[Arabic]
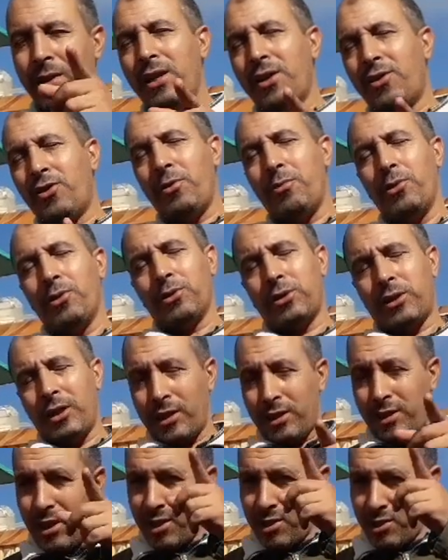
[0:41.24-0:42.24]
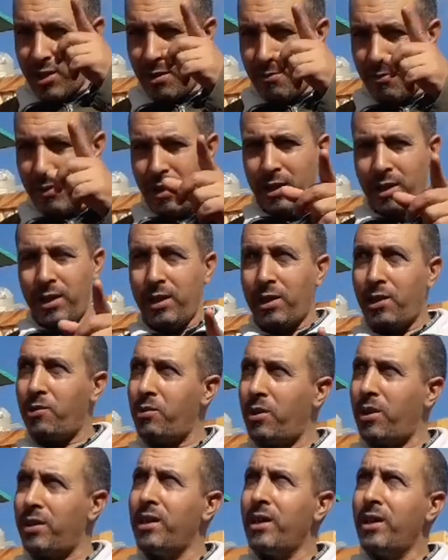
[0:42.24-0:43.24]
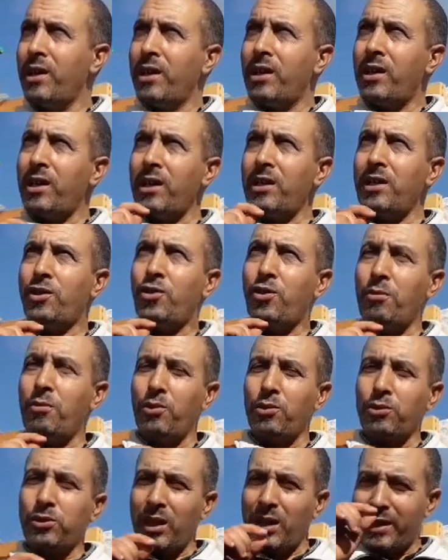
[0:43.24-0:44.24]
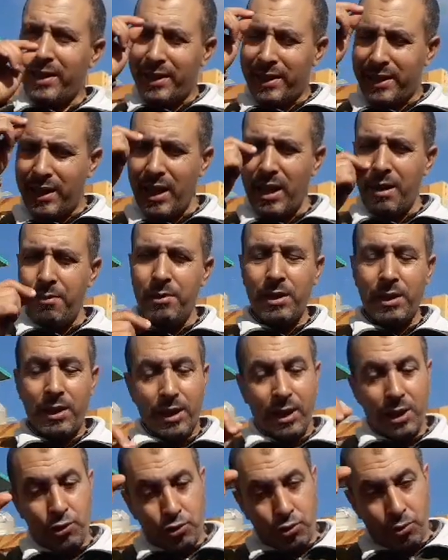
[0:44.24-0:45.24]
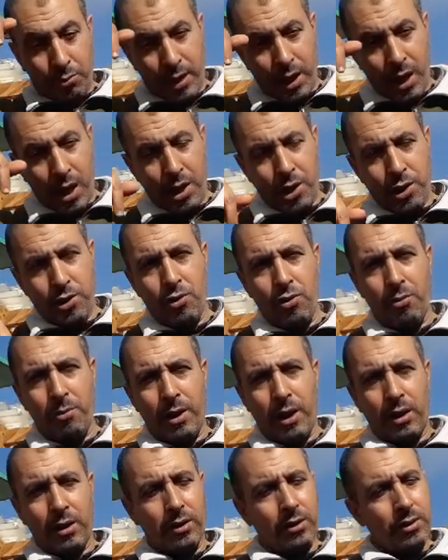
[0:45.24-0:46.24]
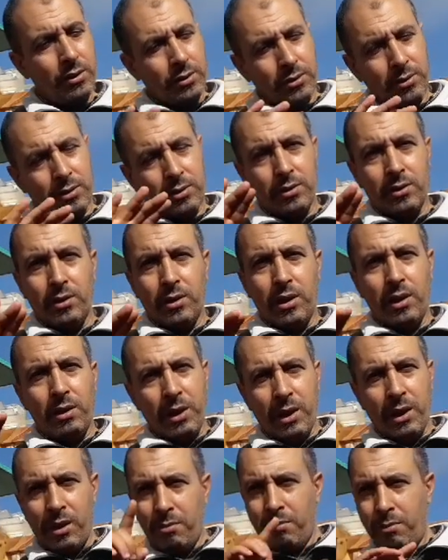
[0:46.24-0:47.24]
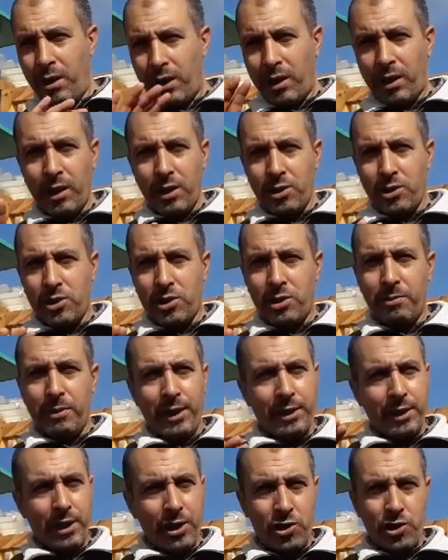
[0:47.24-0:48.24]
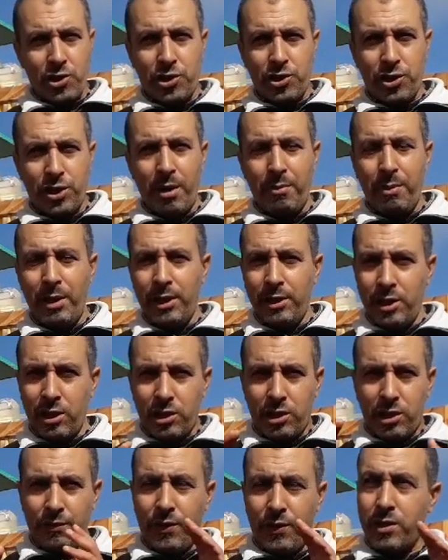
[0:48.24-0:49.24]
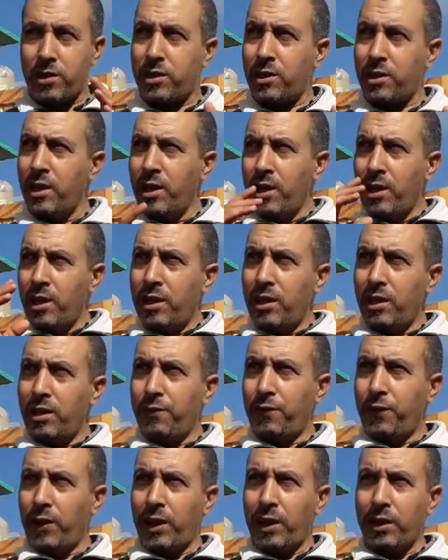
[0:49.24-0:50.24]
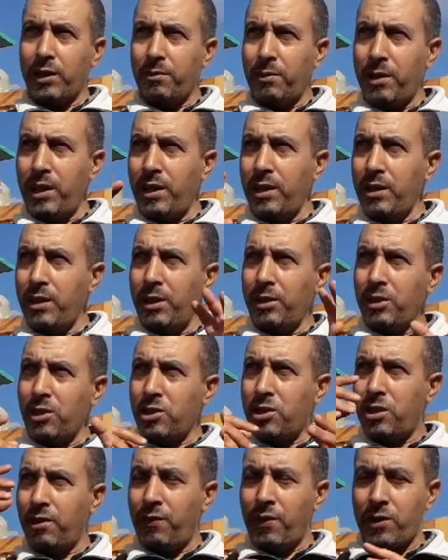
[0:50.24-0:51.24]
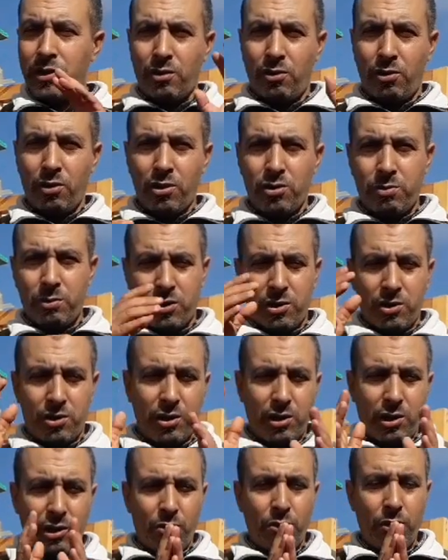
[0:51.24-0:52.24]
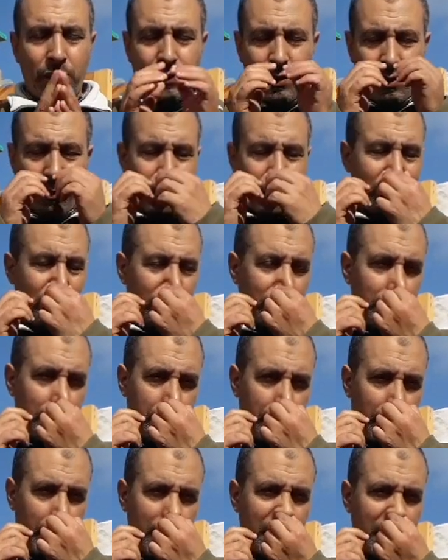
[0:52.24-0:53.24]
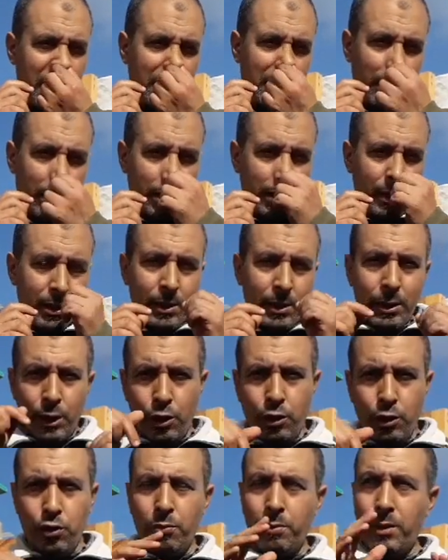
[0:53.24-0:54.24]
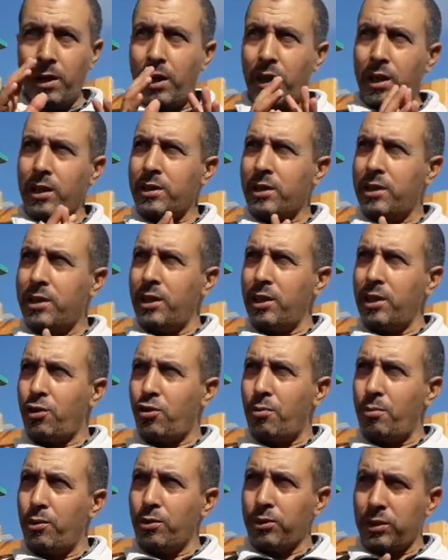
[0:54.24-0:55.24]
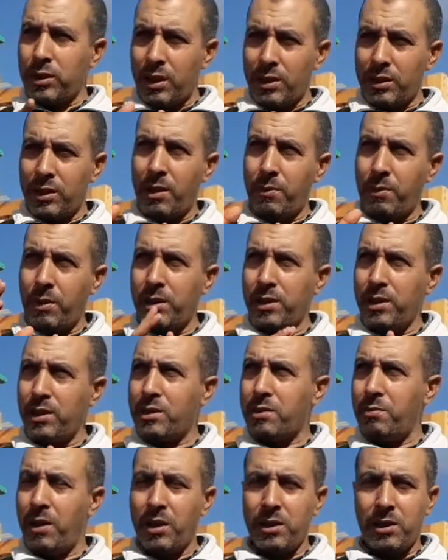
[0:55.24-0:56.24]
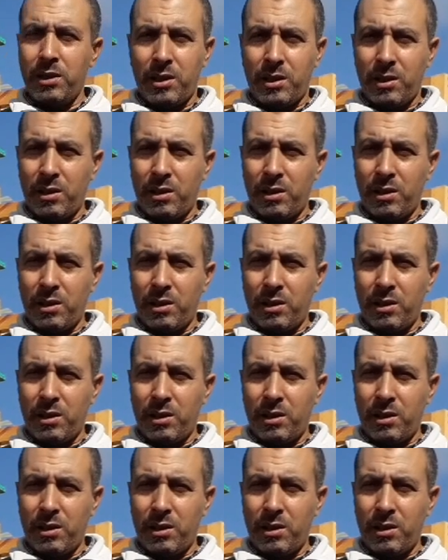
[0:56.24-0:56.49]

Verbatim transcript: لي كومونتير ديال جميع الاخوان راه لي كومونتير كاملين قريتهم غا اليوم البارح ما قريتش البارح كانت الشتا ما عنديش كيفاش آه، في الخدمه يعني ما عنديش كيفاش نخرج باش نشد الويبي وهادي وهادي ما علينا اليوم قريت لي كومونتير دابا نيت مع ديك